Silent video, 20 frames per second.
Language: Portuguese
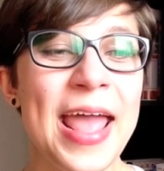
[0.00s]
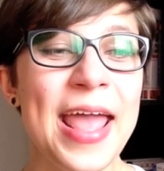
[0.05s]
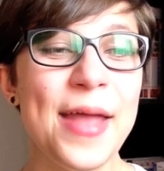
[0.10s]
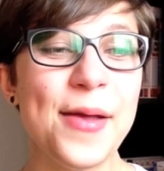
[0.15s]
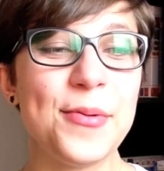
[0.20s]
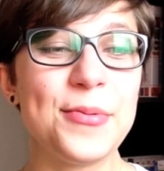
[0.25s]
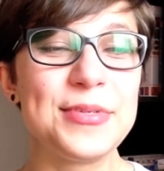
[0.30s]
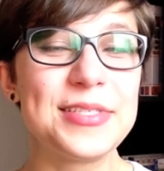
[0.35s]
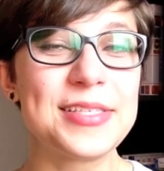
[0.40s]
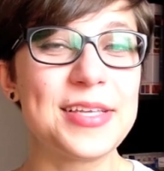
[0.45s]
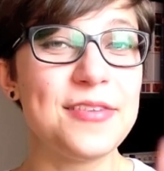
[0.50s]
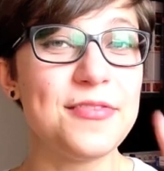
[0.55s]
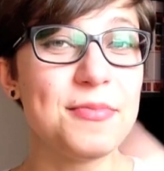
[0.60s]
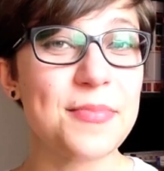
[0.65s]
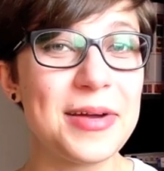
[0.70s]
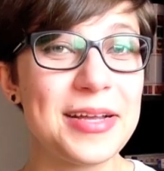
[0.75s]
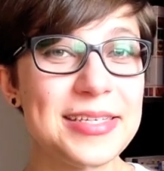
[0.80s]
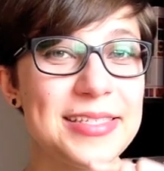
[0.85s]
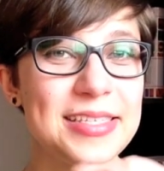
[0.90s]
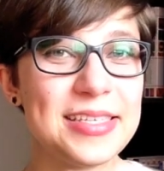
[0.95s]
Eu escrevi
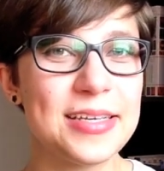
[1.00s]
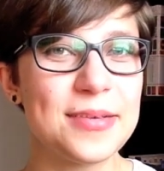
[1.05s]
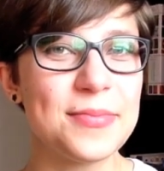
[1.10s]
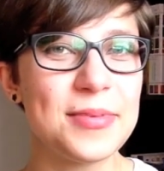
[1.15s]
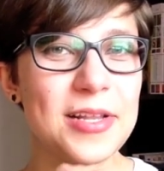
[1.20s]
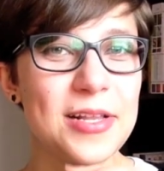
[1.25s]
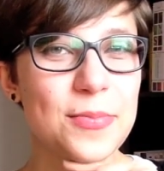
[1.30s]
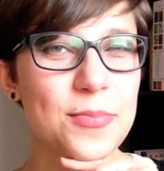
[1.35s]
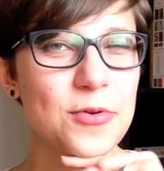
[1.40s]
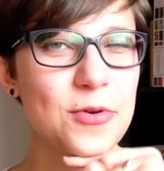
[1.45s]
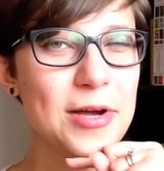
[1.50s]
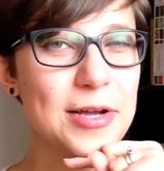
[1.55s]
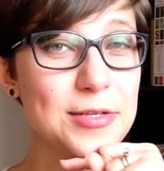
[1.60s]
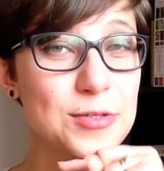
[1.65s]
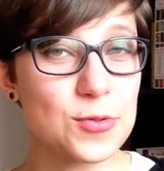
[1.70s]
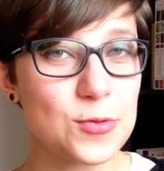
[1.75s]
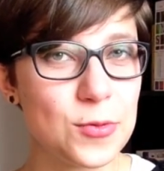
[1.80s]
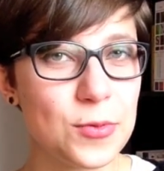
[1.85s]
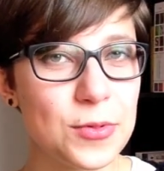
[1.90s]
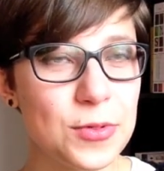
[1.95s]
uma resenha para ele pro
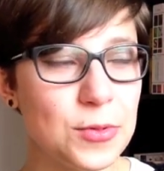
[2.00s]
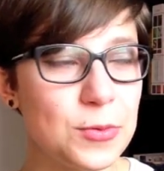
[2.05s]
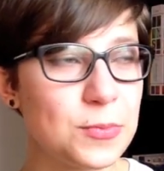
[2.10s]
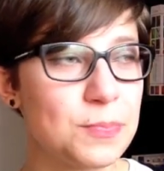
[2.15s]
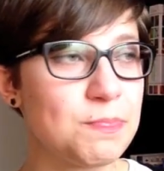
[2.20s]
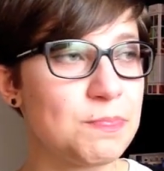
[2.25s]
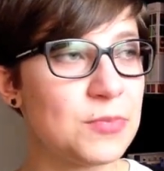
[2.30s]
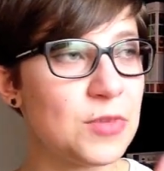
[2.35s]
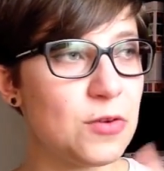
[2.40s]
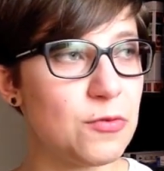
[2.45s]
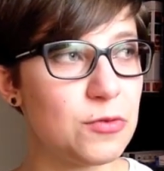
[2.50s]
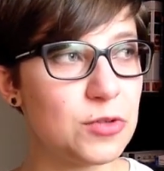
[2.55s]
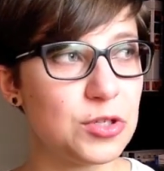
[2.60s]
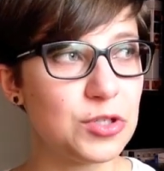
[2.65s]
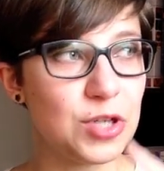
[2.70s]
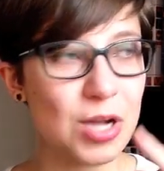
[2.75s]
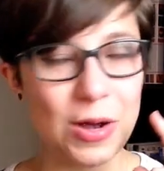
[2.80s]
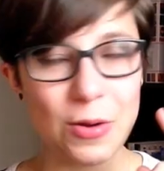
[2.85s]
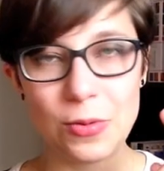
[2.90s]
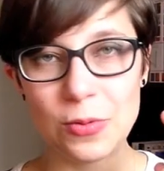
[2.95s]
Rascunho, então eu vou
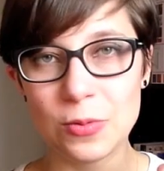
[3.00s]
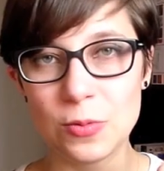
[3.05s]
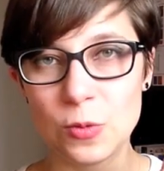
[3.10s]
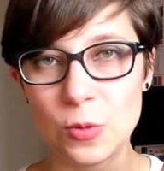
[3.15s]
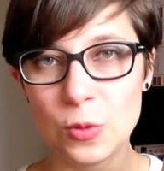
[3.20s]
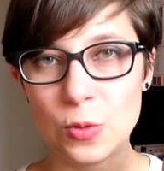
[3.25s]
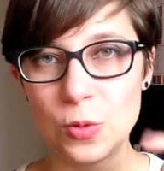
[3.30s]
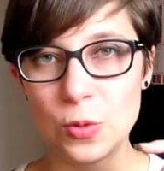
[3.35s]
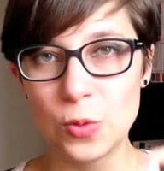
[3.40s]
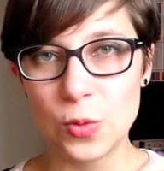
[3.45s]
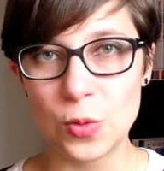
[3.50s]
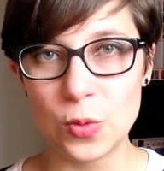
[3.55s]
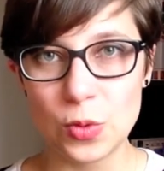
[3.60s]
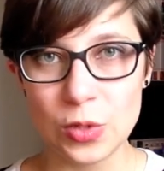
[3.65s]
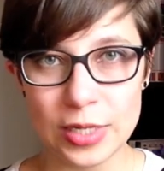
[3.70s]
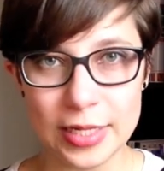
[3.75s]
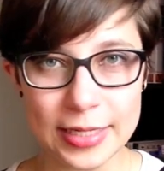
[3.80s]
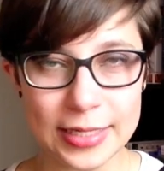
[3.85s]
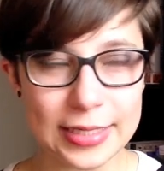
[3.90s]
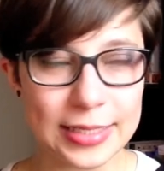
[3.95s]
deixar o, o, o
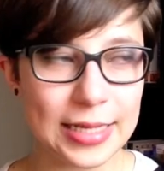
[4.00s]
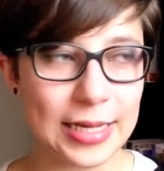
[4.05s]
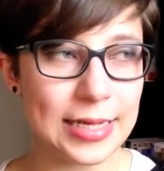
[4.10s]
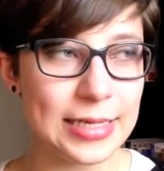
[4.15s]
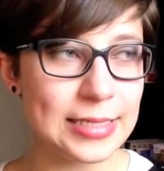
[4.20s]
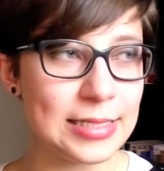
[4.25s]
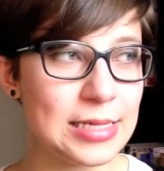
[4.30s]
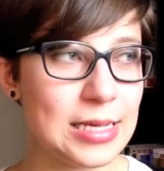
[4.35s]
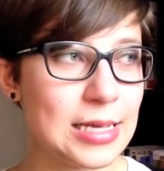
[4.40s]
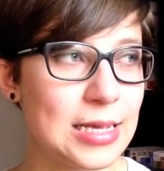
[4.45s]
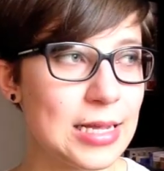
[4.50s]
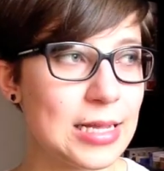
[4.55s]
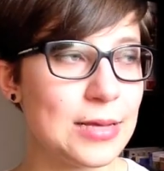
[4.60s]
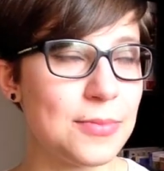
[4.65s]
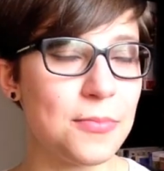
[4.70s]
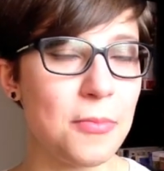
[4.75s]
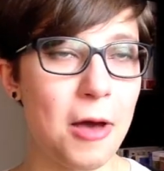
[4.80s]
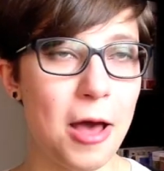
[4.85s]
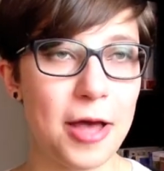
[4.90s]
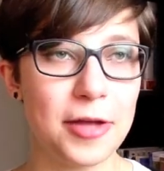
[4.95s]
link da resenha ali
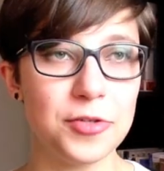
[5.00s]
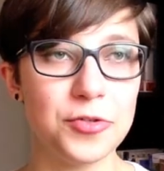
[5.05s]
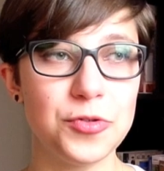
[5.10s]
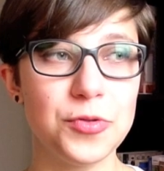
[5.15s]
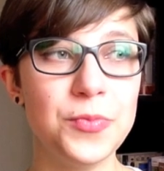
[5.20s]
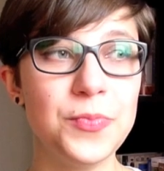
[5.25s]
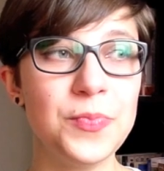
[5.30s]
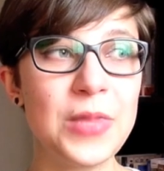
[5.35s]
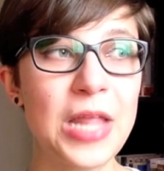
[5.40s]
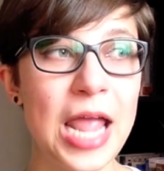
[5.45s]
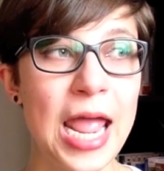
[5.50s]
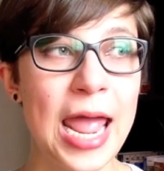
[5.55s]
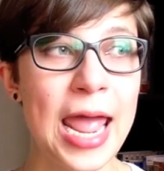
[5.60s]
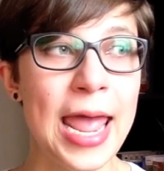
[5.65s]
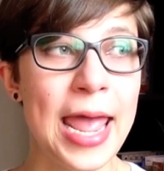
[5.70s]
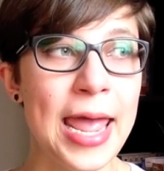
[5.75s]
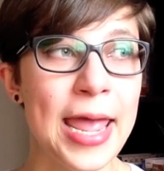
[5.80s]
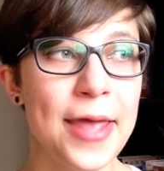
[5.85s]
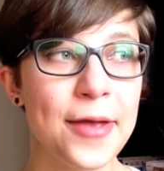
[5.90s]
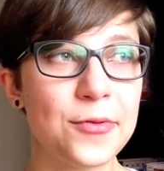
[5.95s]
embaixo.
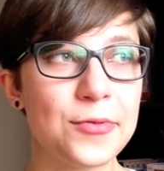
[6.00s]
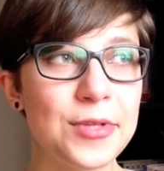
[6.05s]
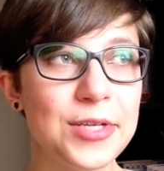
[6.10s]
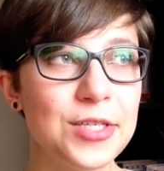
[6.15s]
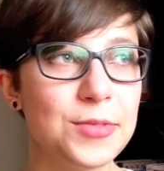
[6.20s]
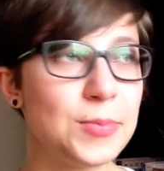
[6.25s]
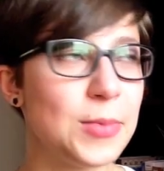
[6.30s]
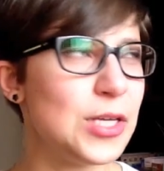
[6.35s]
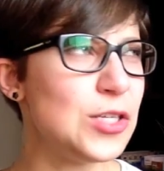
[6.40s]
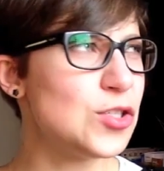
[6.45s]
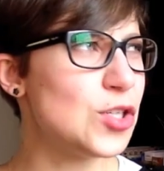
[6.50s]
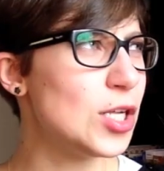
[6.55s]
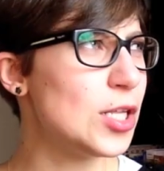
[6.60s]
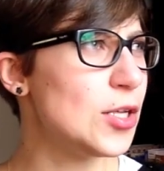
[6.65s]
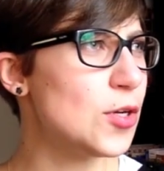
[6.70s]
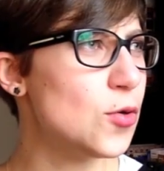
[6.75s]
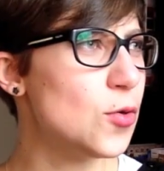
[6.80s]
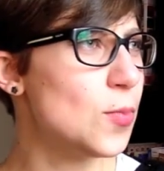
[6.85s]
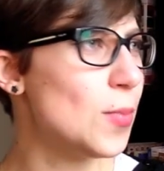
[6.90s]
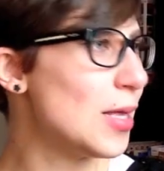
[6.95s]
Eu também já
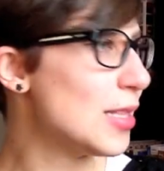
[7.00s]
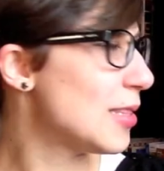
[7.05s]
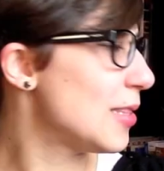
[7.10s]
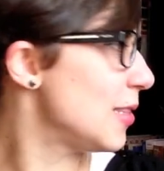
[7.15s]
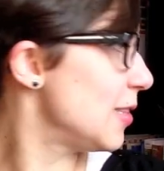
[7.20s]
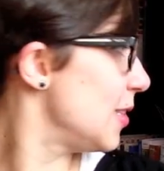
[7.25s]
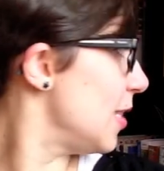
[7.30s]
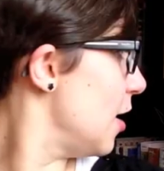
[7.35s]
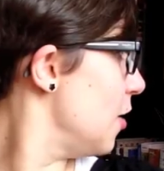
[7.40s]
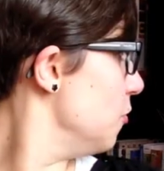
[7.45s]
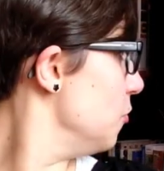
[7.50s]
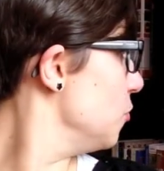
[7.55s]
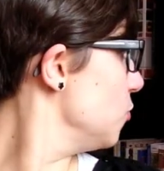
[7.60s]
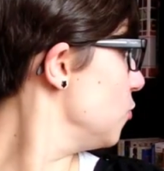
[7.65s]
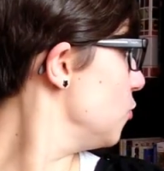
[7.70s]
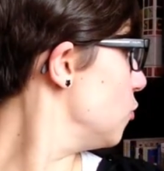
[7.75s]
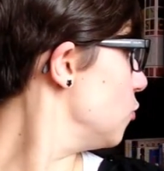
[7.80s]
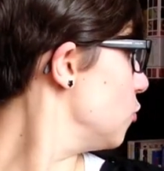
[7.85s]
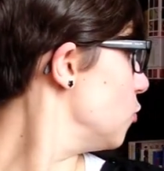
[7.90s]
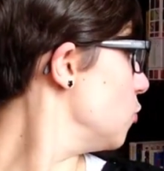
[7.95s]
li o
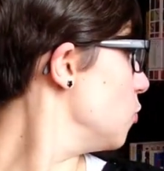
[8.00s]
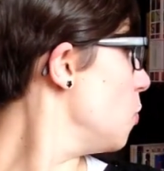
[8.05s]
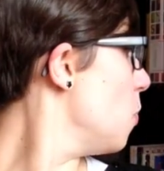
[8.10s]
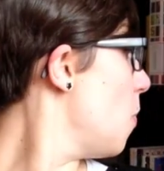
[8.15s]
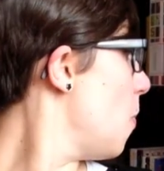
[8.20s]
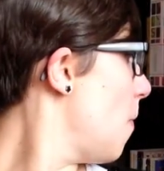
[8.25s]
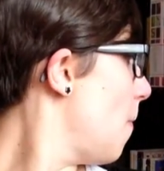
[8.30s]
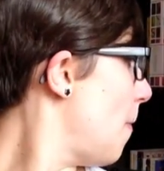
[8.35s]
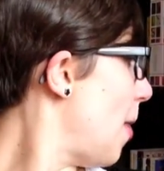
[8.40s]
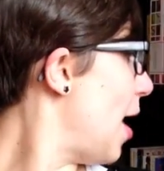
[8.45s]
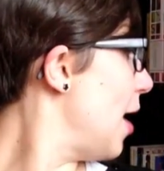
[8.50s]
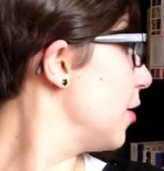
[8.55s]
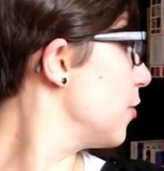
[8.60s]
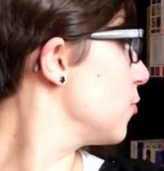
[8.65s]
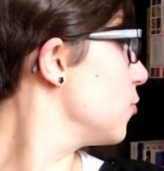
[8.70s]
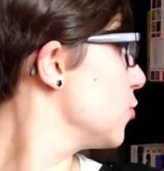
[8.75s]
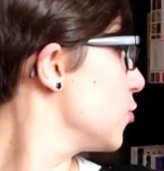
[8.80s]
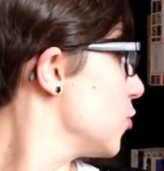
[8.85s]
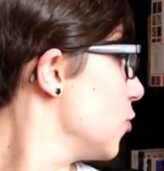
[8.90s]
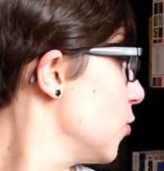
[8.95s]
Mateus,
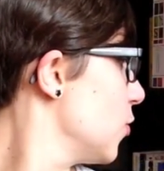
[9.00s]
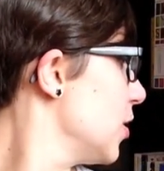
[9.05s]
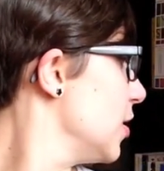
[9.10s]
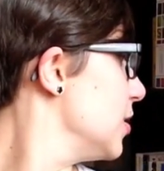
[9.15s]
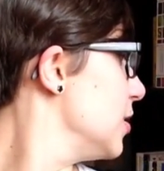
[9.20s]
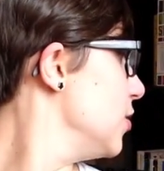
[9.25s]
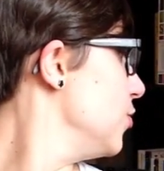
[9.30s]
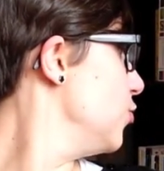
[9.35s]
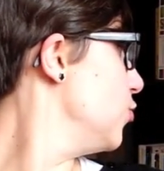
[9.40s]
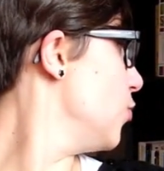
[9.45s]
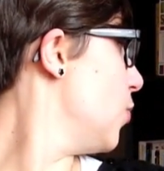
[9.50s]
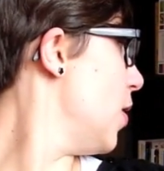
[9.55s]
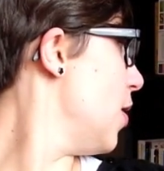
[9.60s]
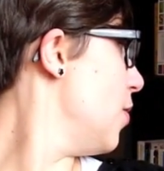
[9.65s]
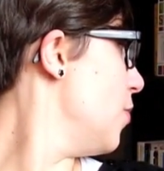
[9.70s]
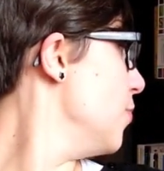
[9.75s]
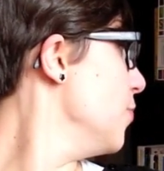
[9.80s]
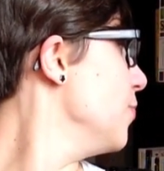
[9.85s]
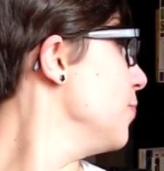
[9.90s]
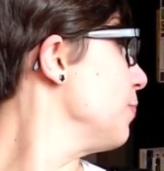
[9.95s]
Marcos, Lucas e
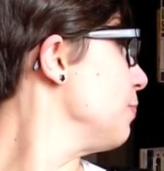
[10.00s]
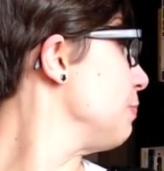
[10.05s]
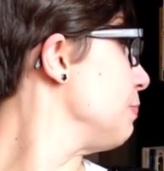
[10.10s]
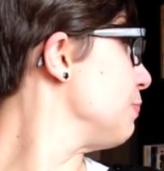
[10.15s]
João,